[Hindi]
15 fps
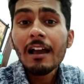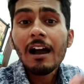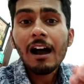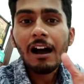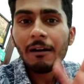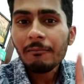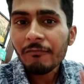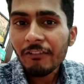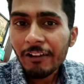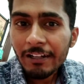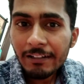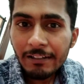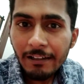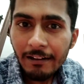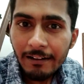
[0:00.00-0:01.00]
हम
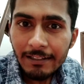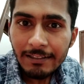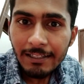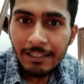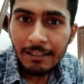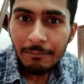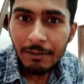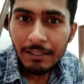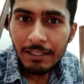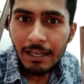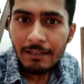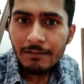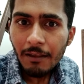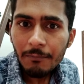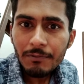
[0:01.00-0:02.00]
वेट कर रहे थे कि
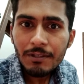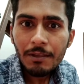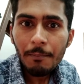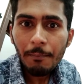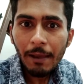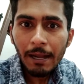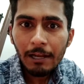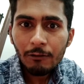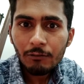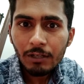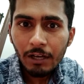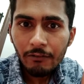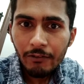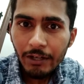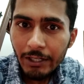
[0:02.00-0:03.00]
भैया सबसे पहले
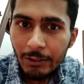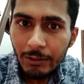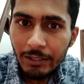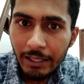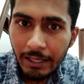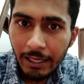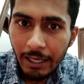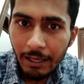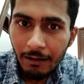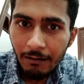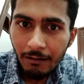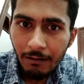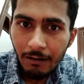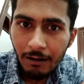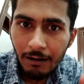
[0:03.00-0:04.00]
उनका वीडियो देखें
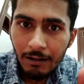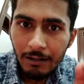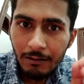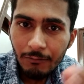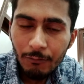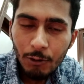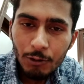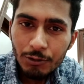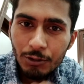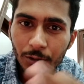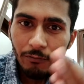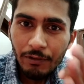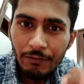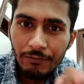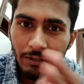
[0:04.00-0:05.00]
और वो
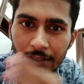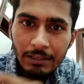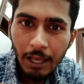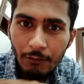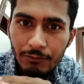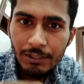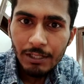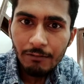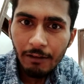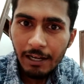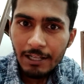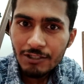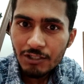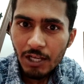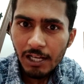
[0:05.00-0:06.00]
जो फिफ्टीन थाउजेंड
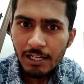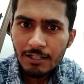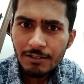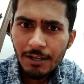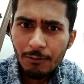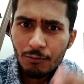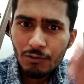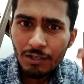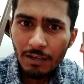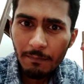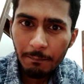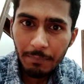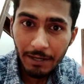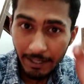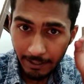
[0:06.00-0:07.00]
वाला चैलेंज है उसे
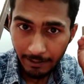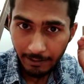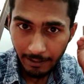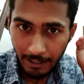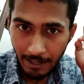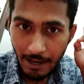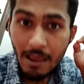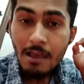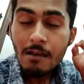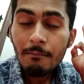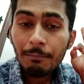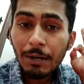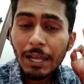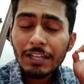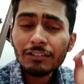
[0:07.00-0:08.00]
ब्रेक करें
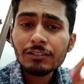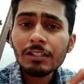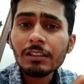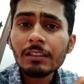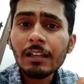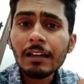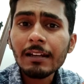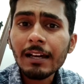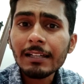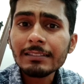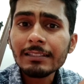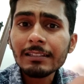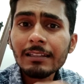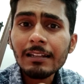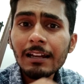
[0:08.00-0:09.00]
प्राइज़ जीतना ना
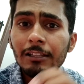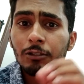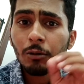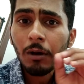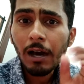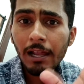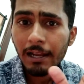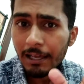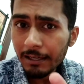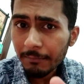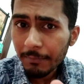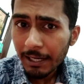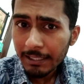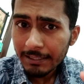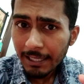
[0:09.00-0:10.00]
जीतना तो अलग
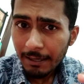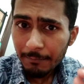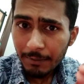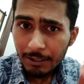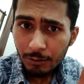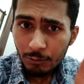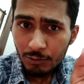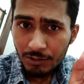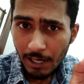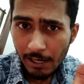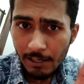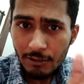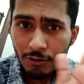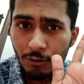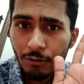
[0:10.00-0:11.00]
बात है बट उस
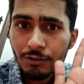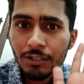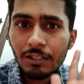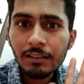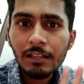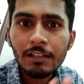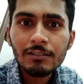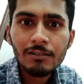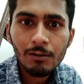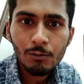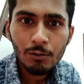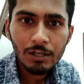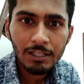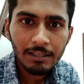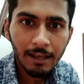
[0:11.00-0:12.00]
चैलेंज को जीतना
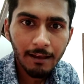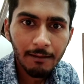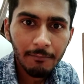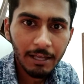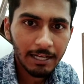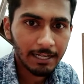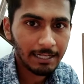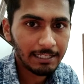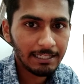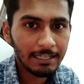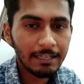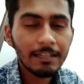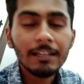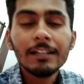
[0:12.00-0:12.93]
ज़रूरी था हमारे लिए